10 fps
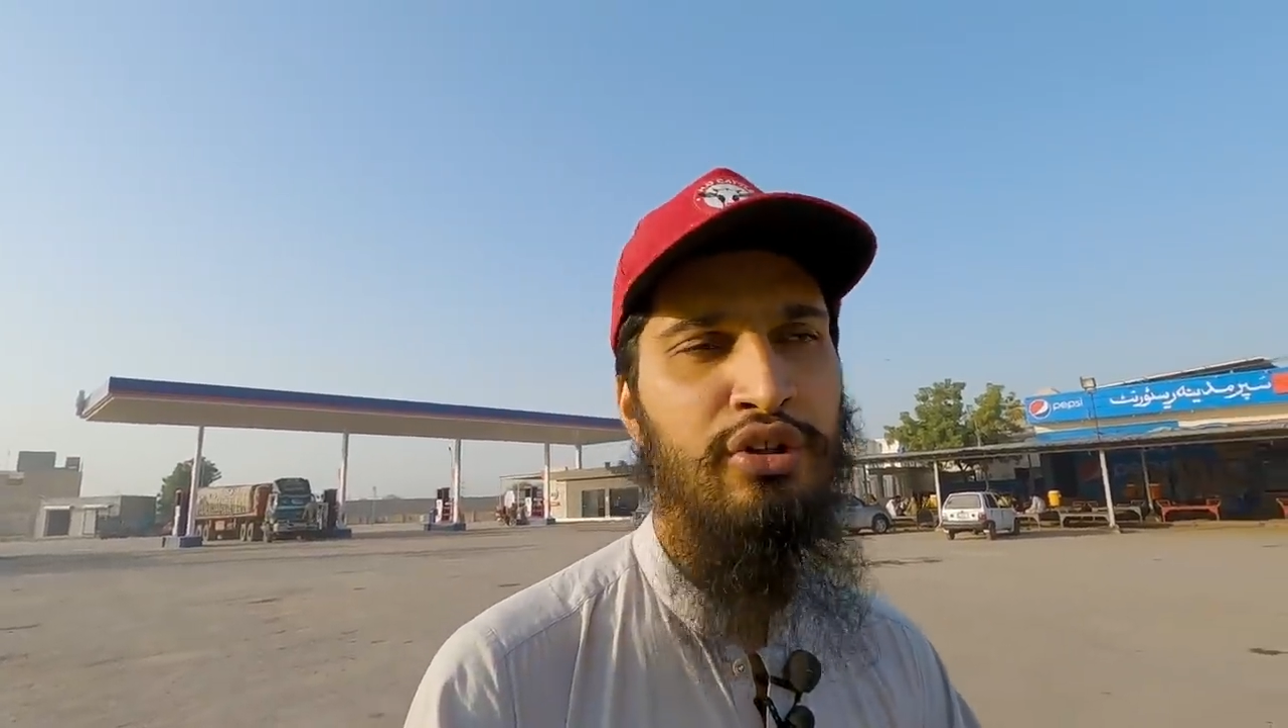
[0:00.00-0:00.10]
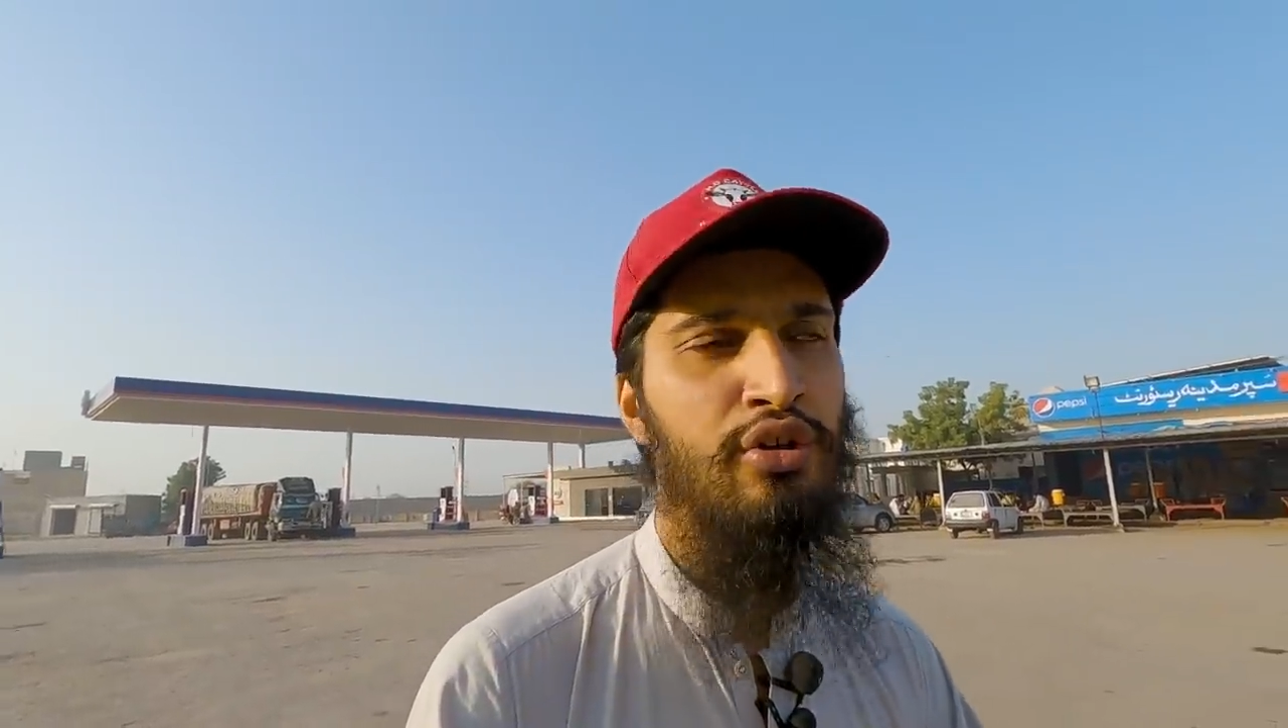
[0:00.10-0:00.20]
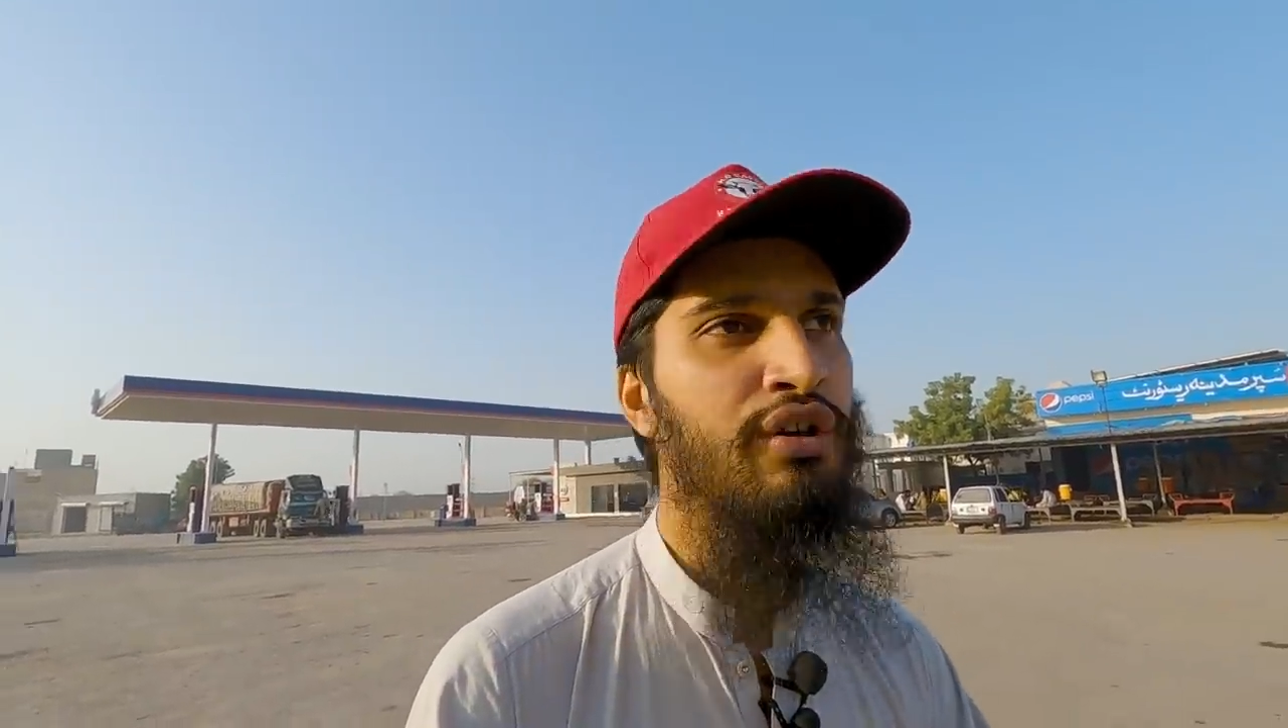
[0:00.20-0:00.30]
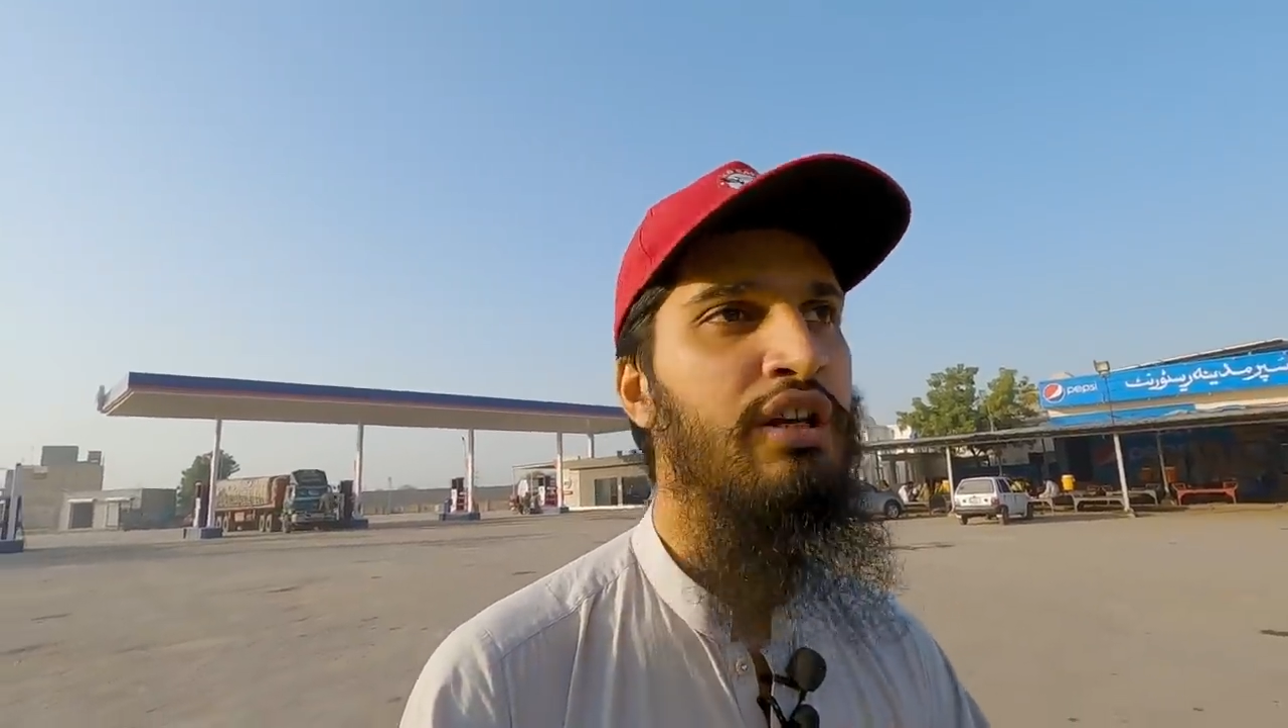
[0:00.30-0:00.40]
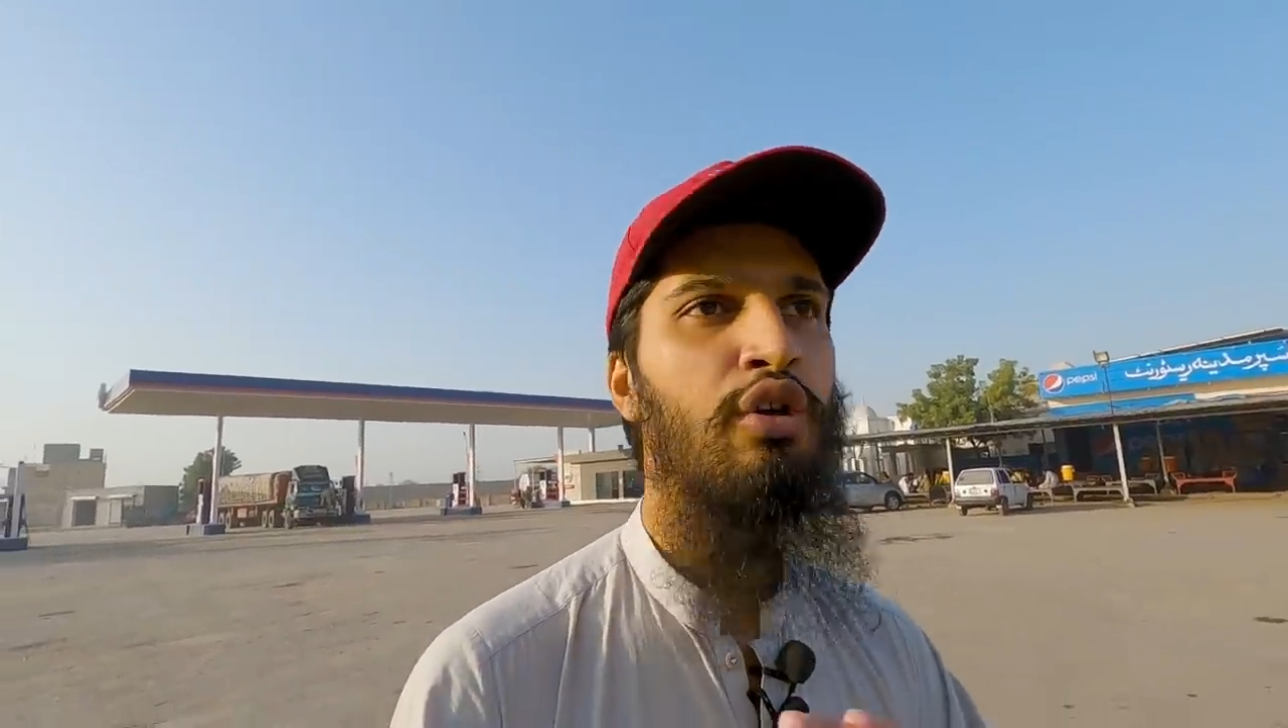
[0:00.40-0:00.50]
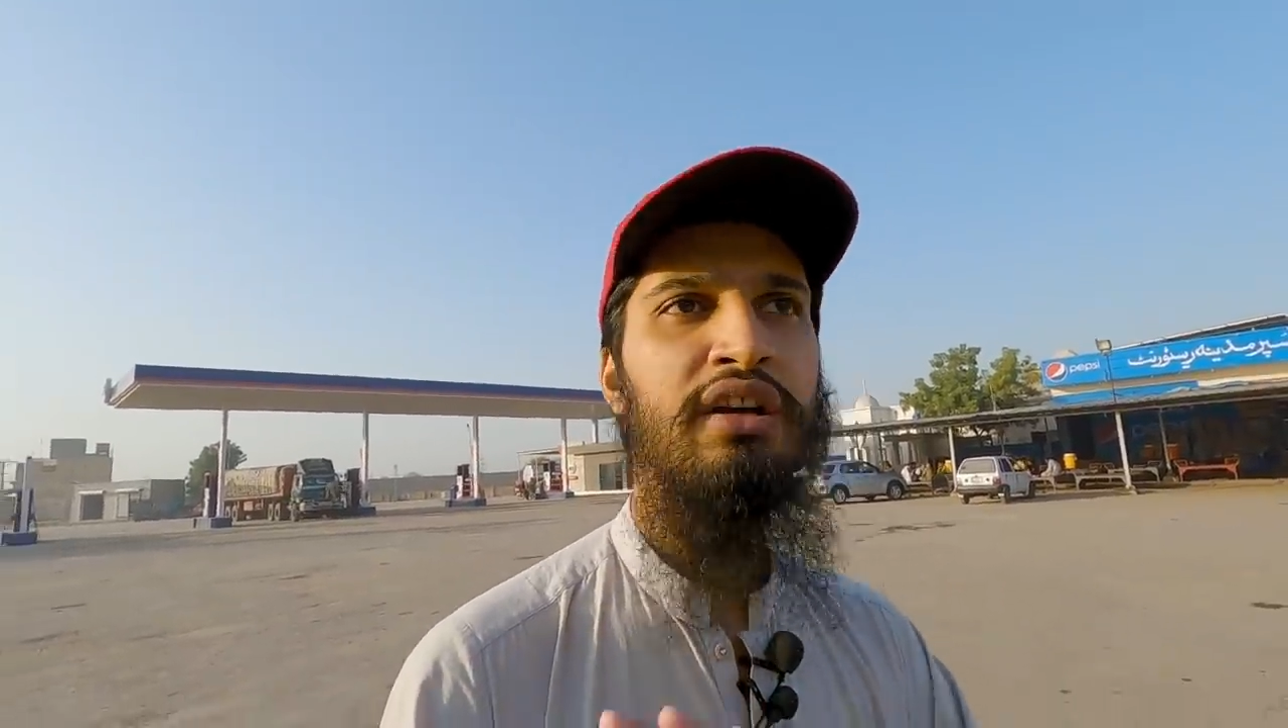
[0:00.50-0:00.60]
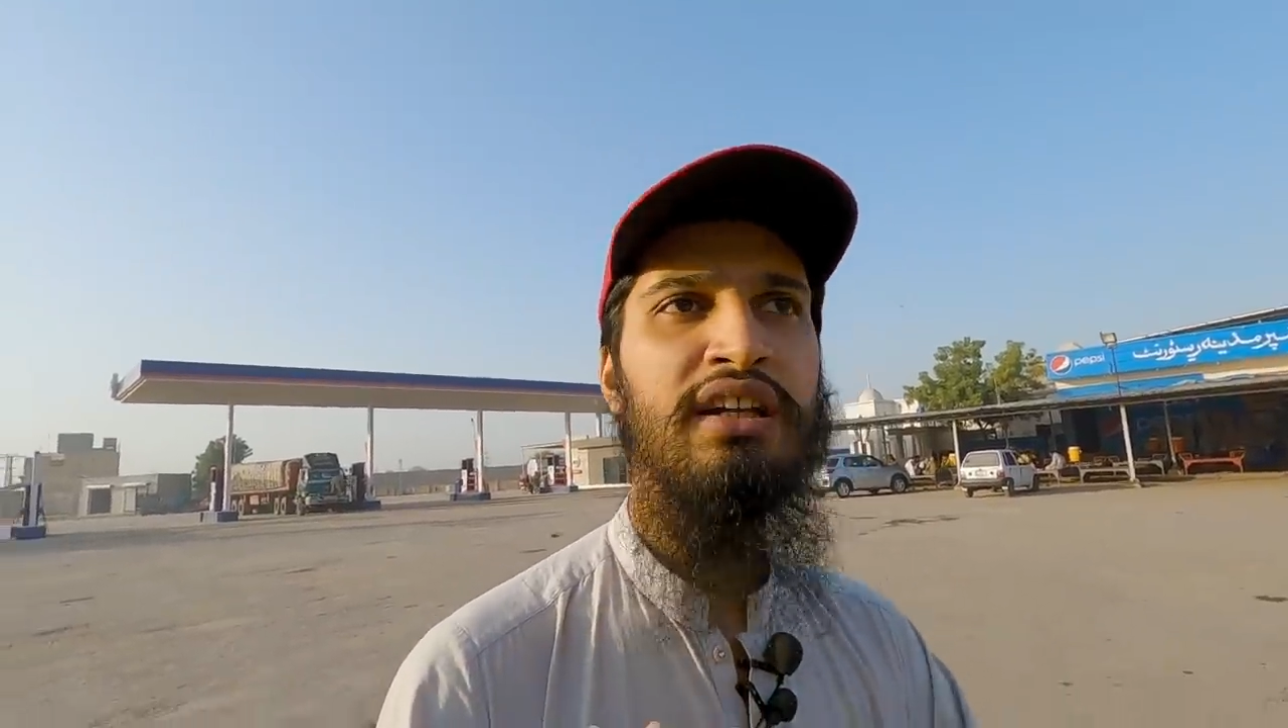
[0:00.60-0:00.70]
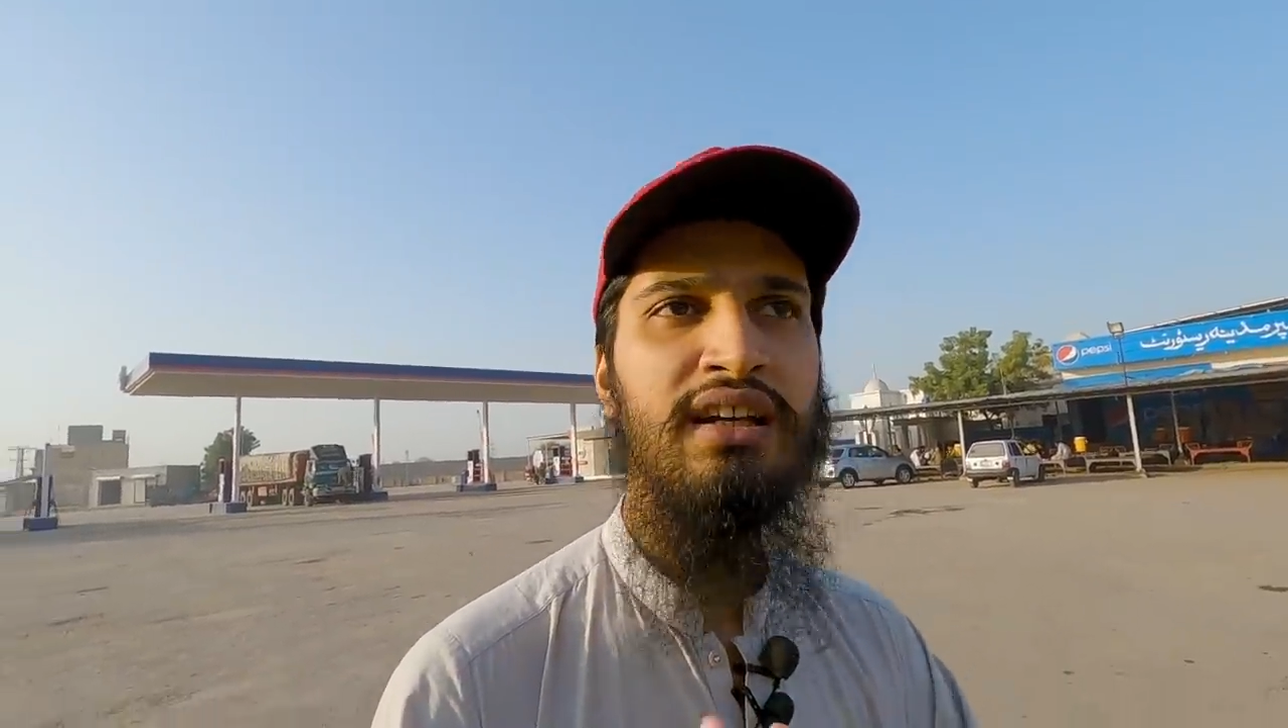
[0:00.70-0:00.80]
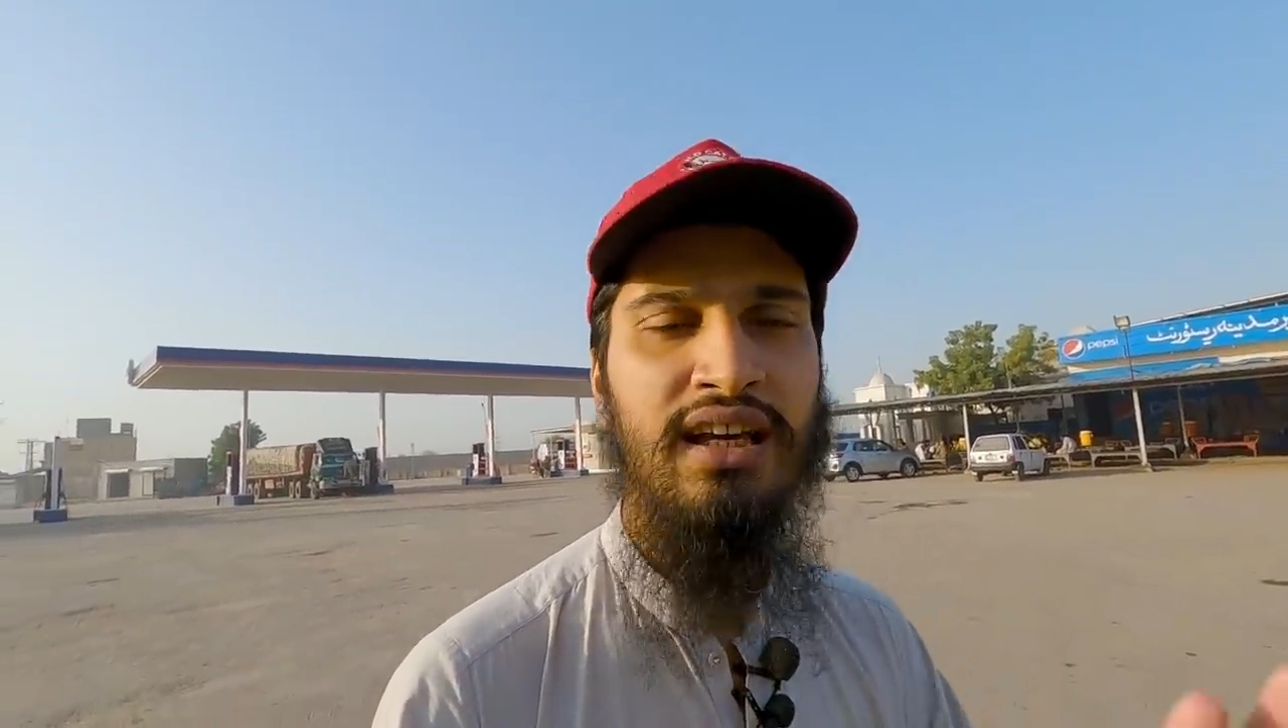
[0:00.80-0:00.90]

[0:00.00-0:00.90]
वीडियो की रिकॉर्डिंग